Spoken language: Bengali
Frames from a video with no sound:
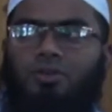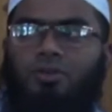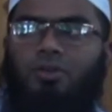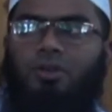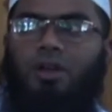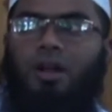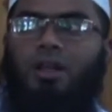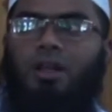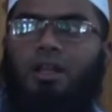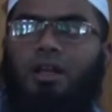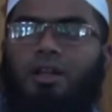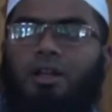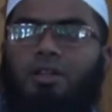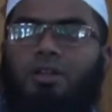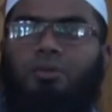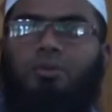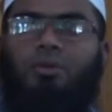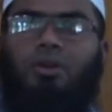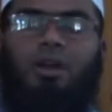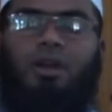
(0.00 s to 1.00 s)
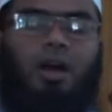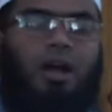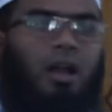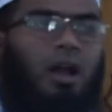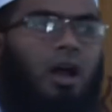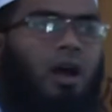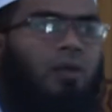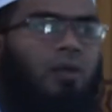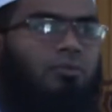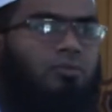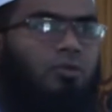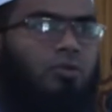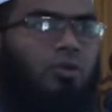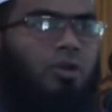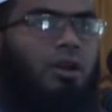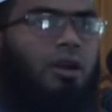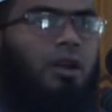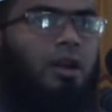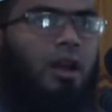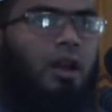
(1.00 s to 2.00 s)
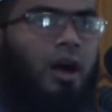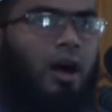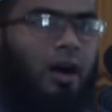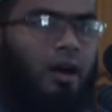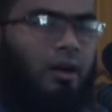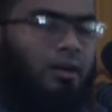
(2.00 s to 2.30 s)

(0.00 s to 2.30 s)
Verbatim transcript: শুকুর আদায় বলি আলহামদুলিল্লাহ